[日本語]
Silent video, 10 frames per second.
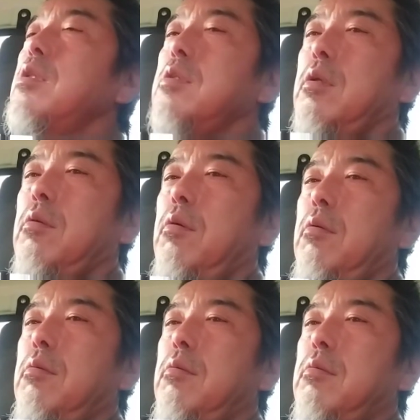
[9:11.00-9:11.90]
けど、
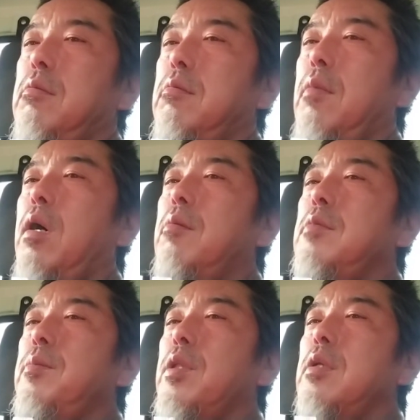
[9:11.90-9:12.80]
まあ、未
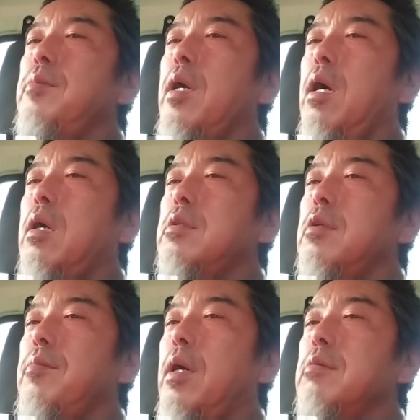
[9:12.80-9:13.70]
だに目が赤いっていうの
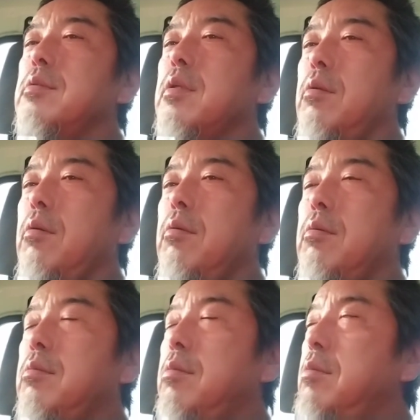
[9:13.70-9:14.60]
もあるんですけど、
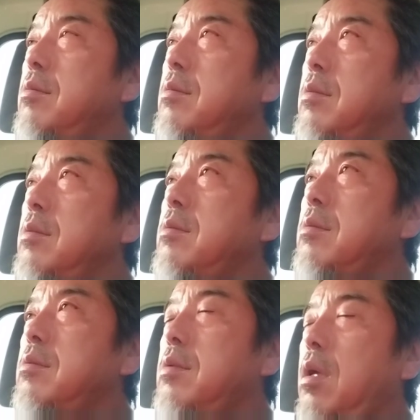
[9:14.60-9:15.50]

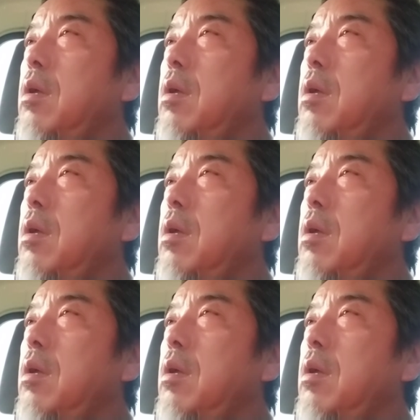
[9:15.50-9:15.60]
ね